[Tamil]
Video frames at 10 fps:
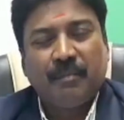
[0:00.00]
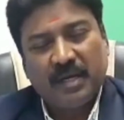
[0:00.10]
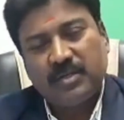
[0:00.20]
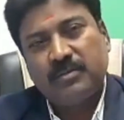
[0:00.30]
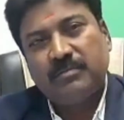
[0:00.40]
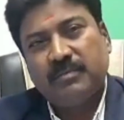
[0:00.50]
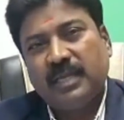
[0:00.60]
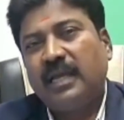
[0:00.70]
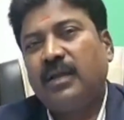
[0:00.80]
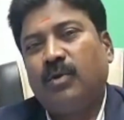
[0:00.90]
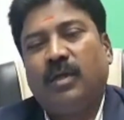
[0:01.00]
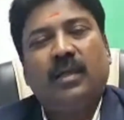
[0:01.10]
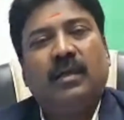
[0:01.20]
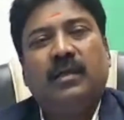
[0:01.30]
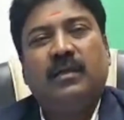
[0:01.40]
மற்றும்
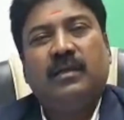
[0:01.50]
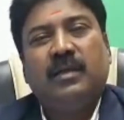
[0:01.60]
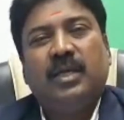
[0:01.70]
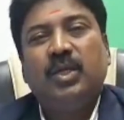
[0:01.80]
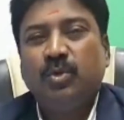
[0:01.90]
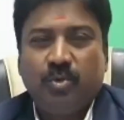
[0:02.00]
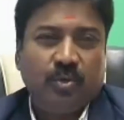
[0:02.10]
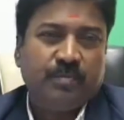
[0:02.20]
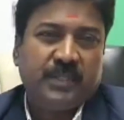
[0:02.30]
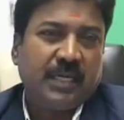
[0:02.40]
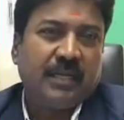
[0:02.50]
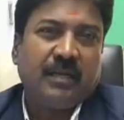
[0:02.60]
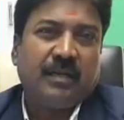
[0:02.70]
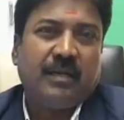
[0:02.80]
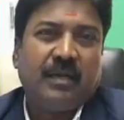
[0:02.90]
எங்களுடைய யூடியூப் சேனல்